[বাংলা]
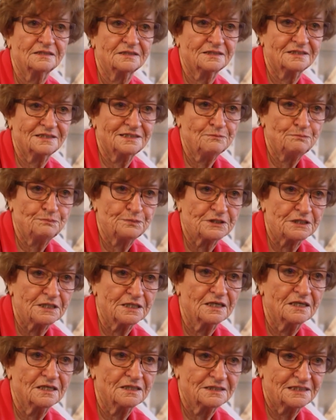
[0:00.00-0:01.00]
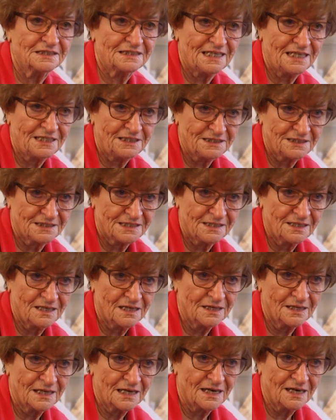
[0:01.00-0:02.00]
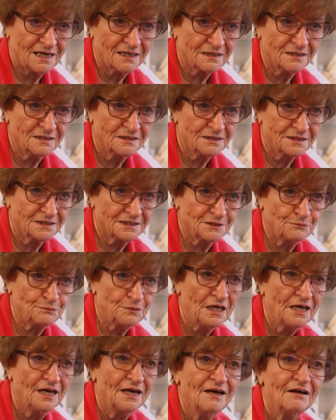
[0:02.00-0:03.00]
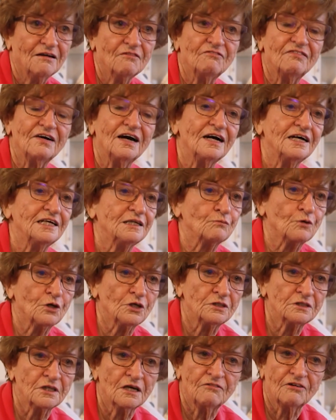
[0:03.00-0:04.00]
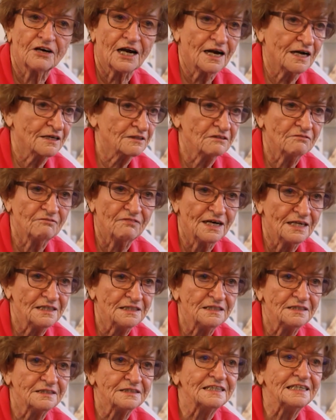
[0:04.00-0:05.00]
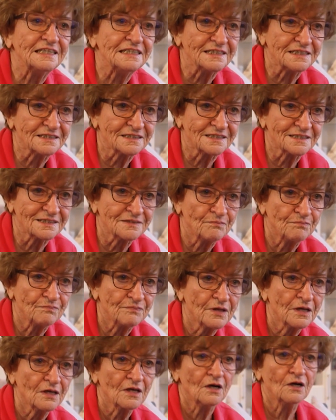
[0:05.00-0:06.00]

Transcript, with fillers: উনিশশো ও ষাটের দশকে কোলন কার্নিভালে একজন নারী কোনো বড় ভূমিকা রাখতে পারতেন না